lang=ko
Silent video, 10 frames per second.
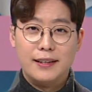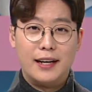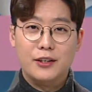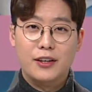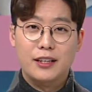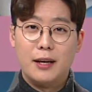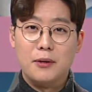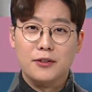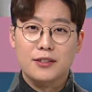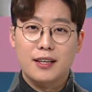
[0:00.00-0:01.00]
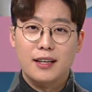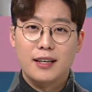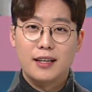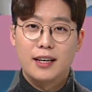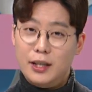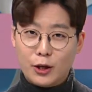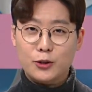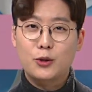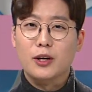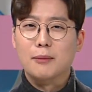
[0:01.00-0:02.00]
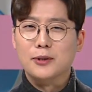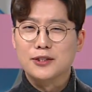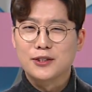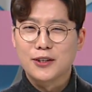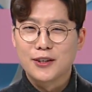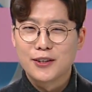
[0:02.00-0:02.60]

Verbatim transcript: 야경의 대명사 여수로 가보시죠.